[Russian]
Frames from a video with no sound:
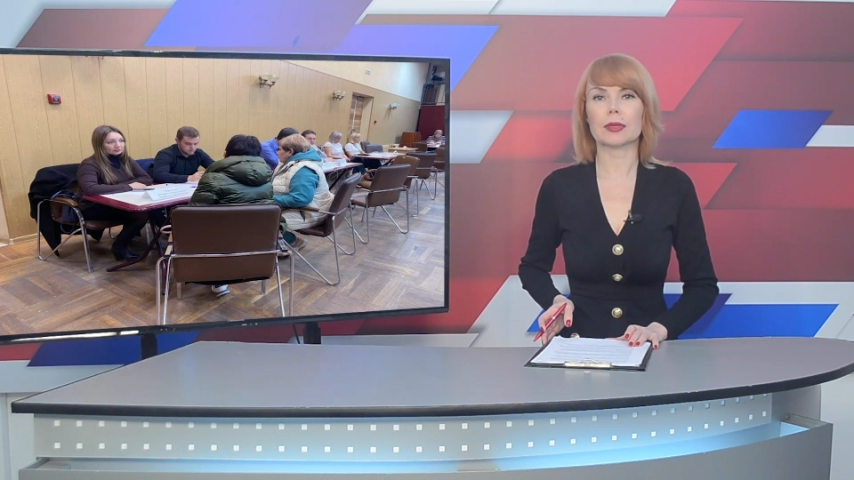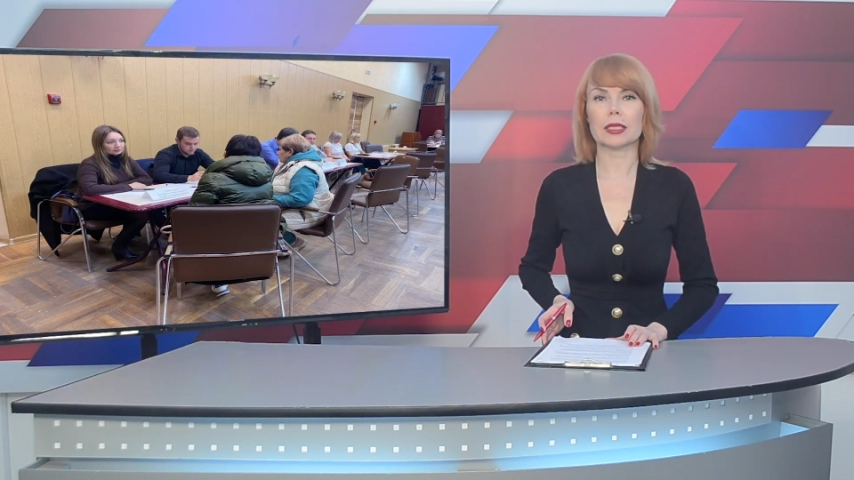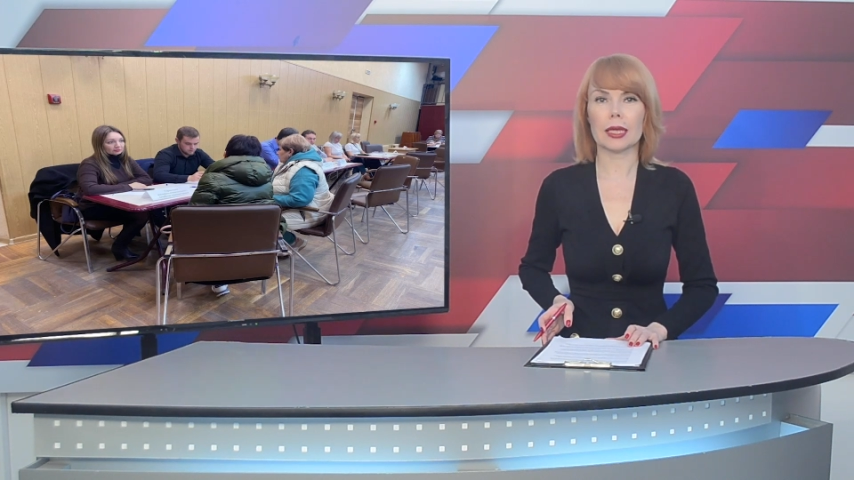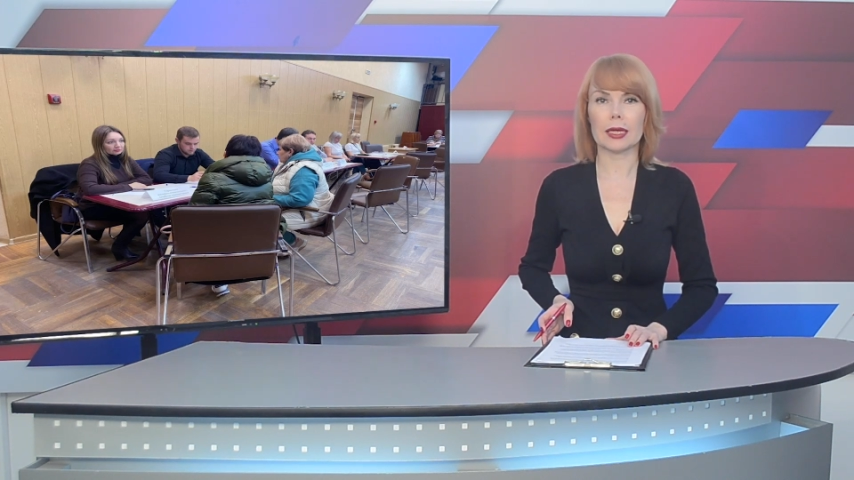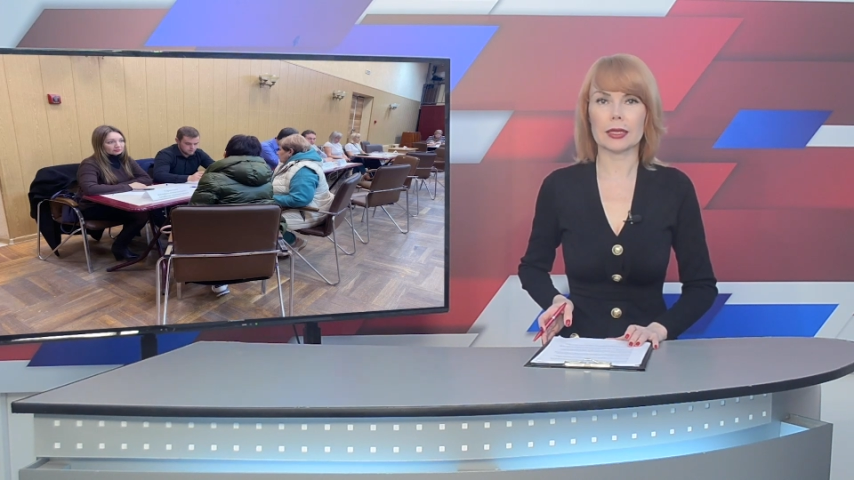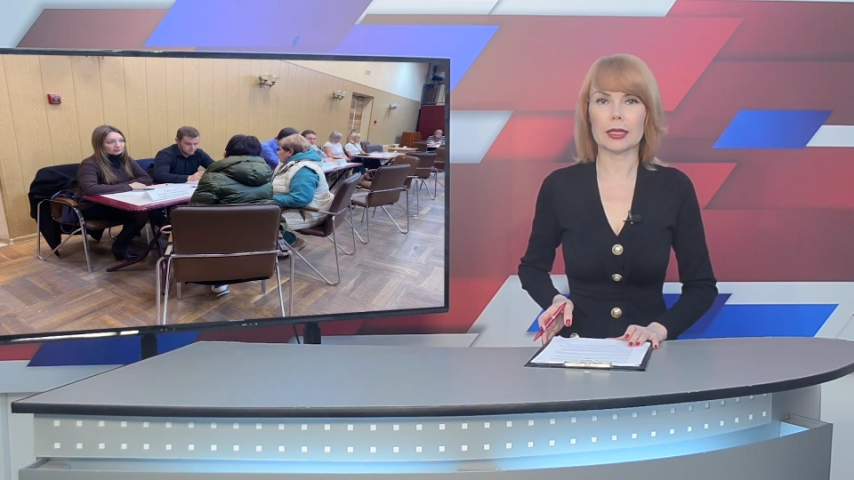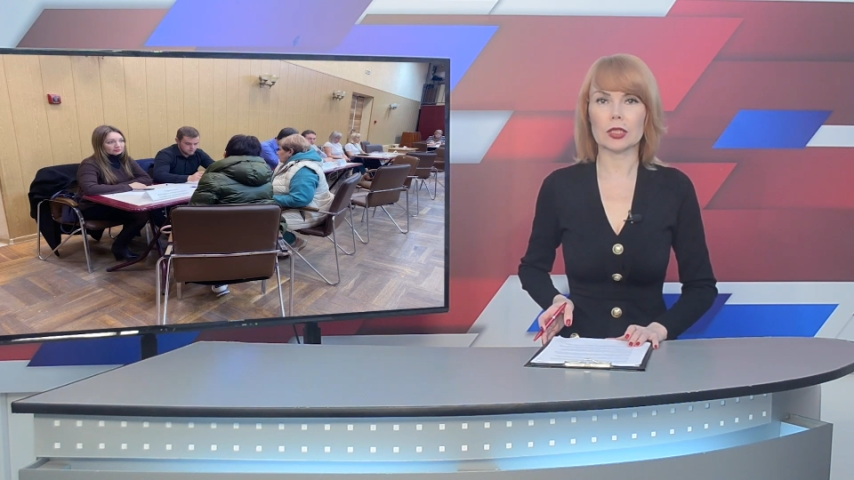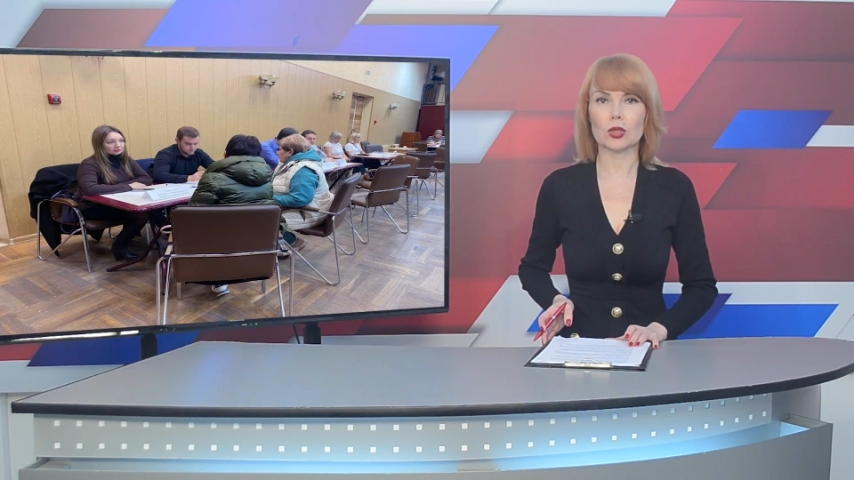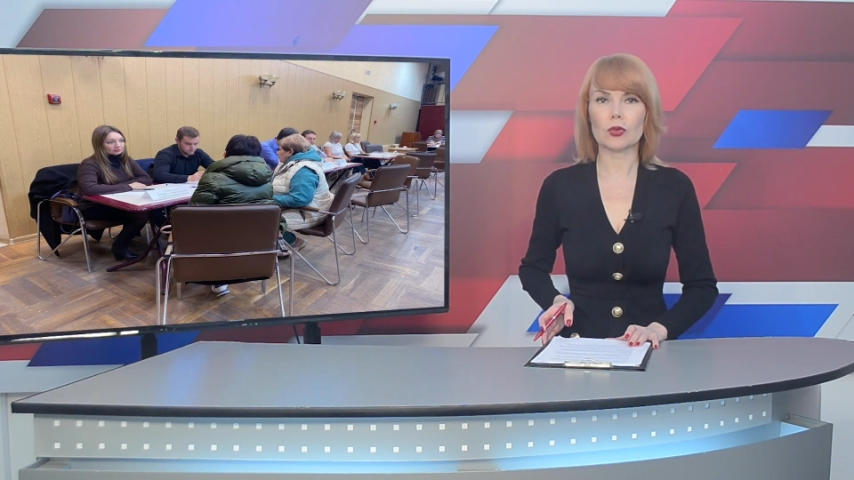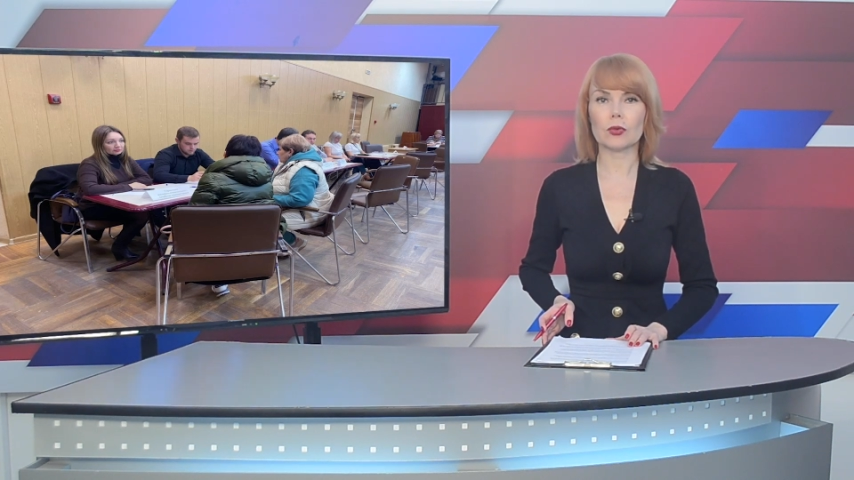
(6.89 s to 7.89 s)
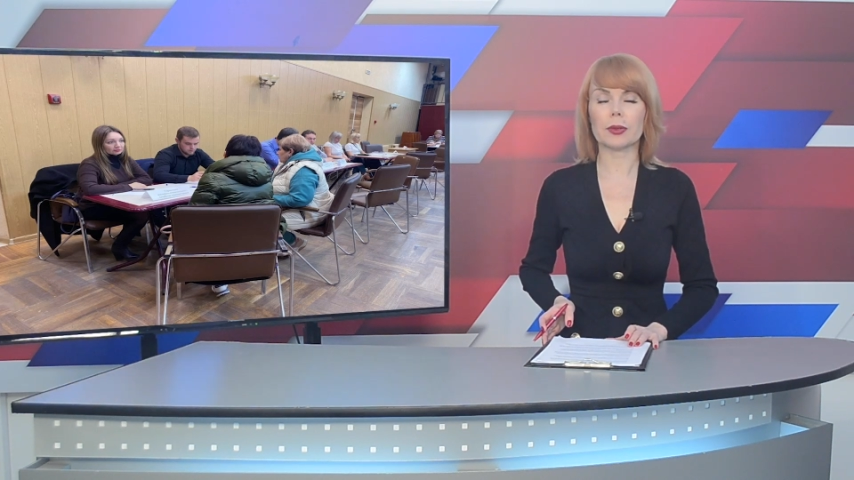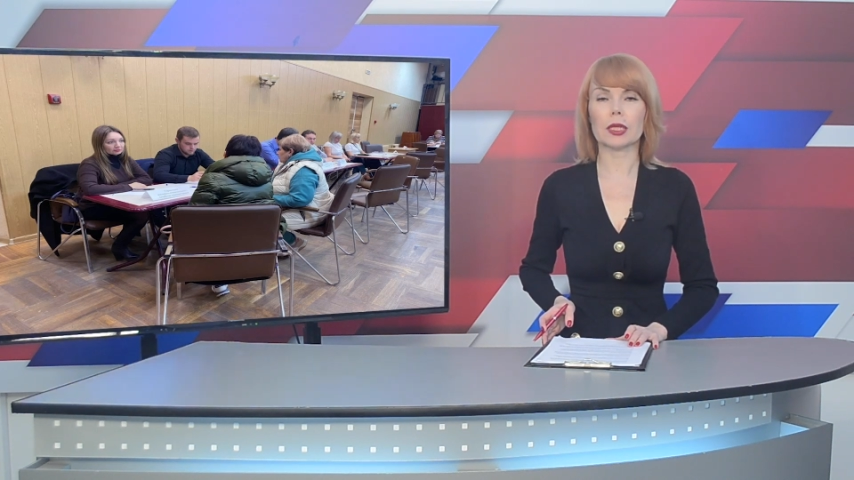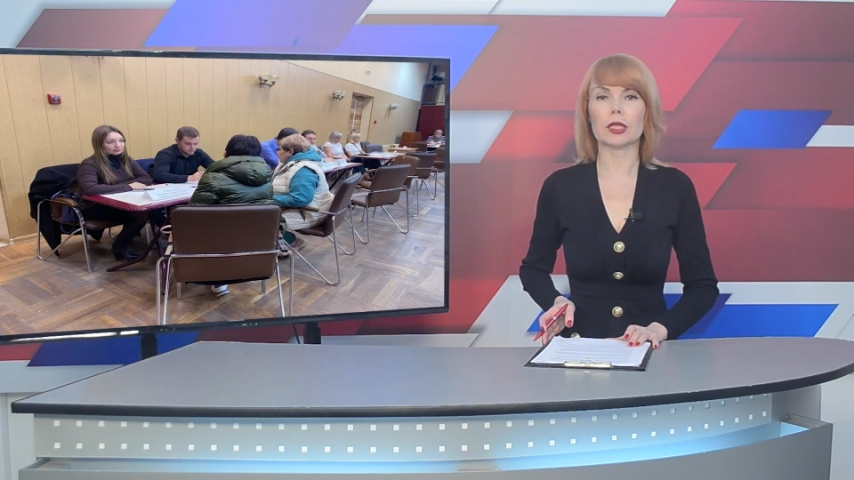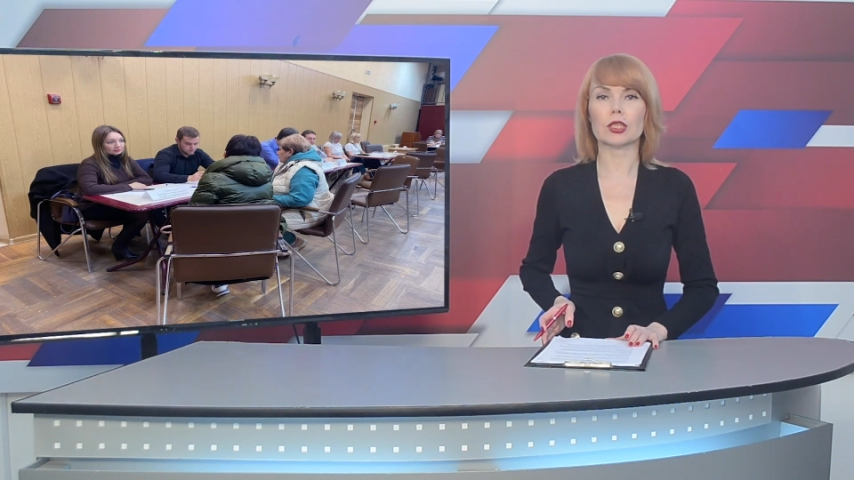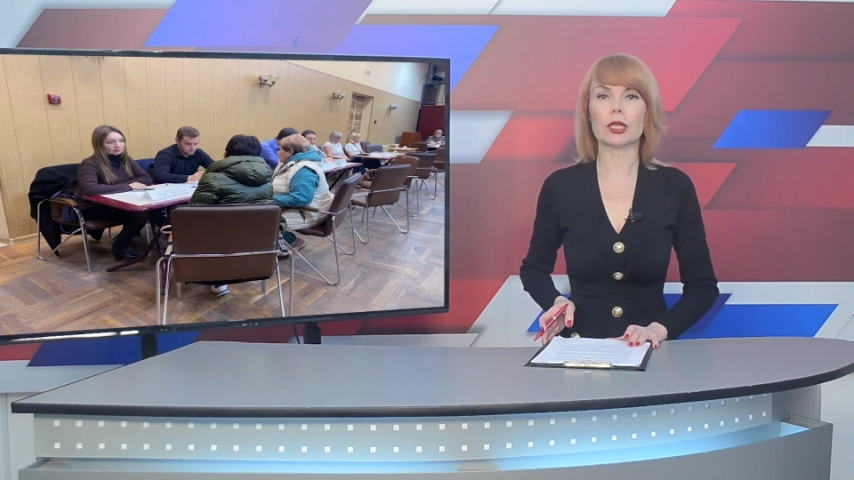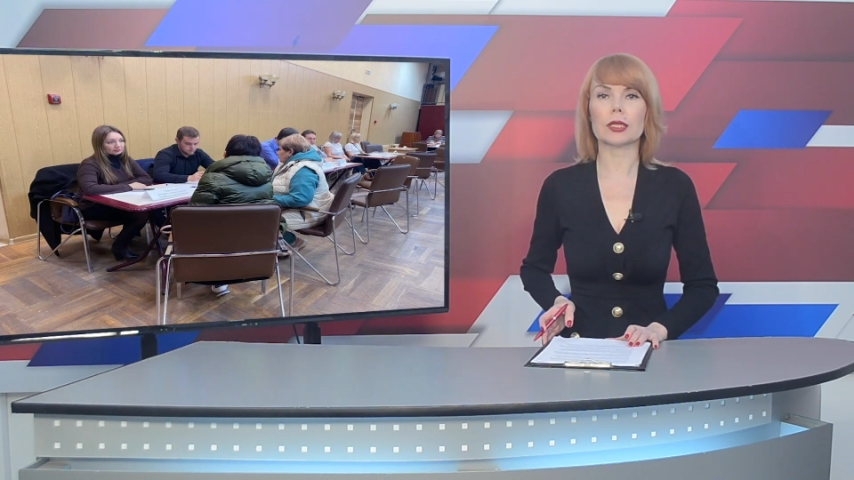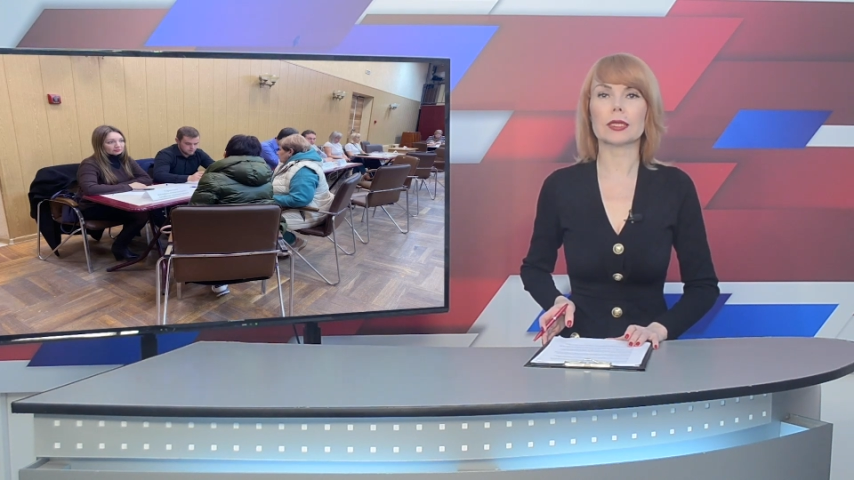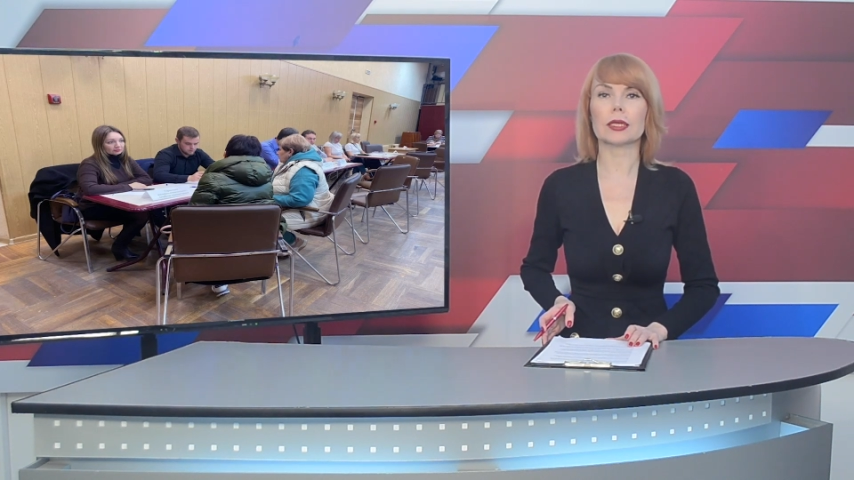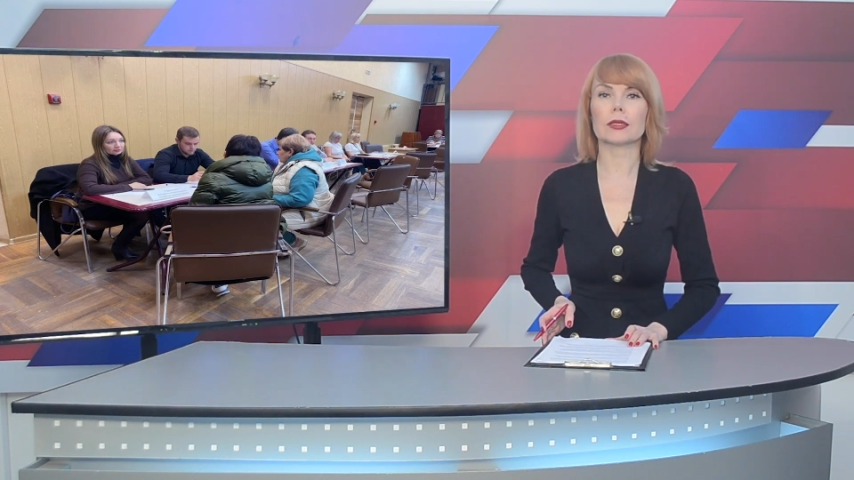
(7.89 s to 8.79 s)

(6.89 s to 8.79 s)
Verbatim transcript: постоянной основе продолжается